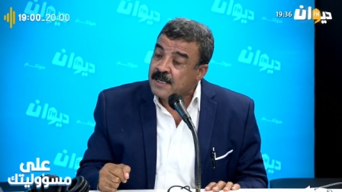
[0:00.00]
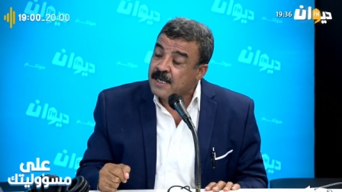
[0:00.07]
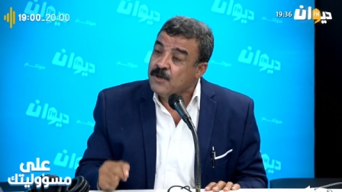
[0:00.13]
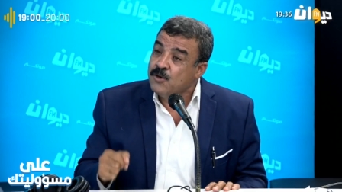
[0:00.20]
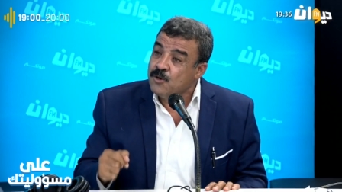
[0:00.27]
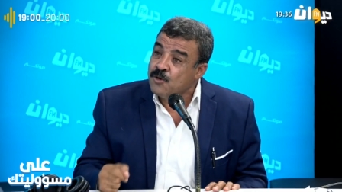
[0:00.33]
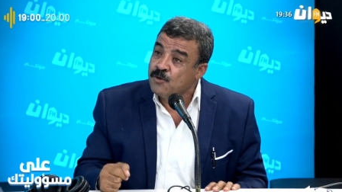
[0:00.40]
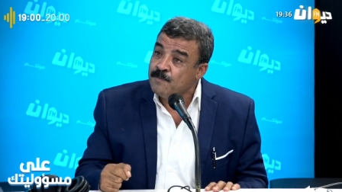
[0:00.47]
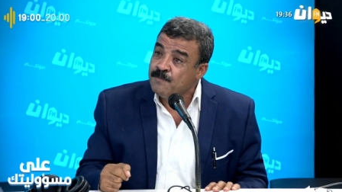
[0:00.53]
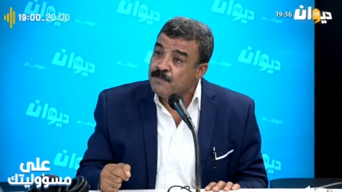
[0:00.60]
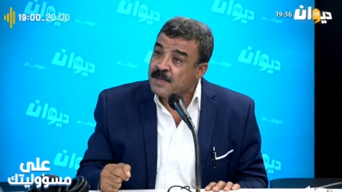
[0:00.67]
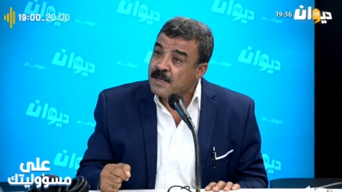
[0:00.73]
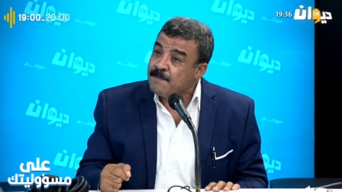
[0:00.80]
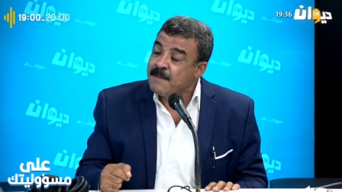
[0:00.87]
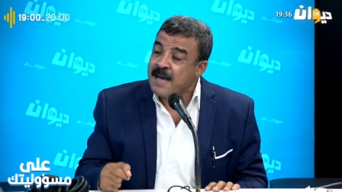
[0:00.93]
اليوم
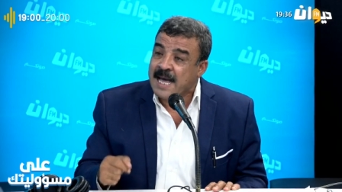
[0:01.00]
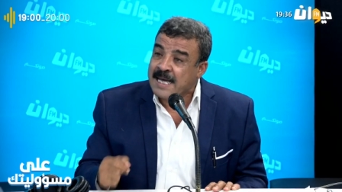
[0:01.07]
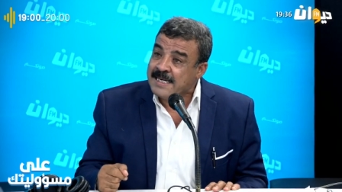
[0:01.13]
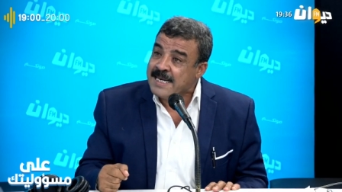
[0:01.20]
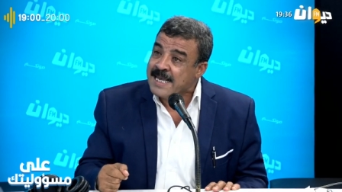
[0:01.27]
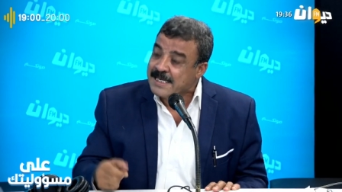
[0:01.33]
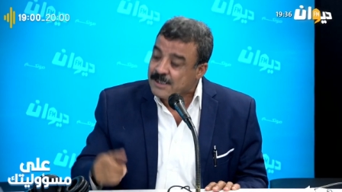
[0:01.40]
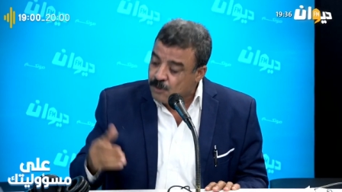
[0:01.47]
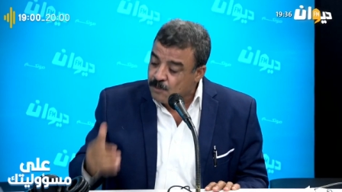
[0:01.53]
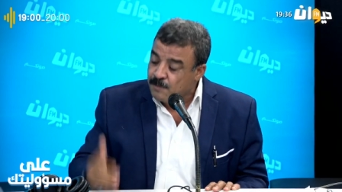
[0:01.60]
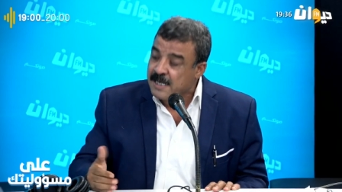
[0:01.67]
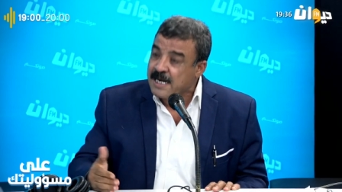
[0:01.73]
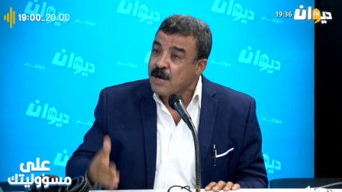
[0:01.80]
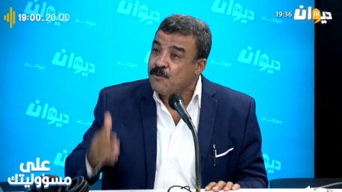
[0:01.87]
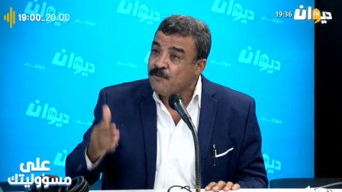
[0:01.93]
ما الناس
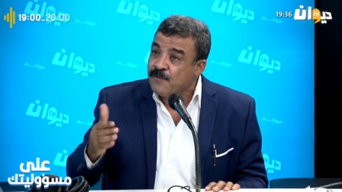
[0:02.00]
خبراء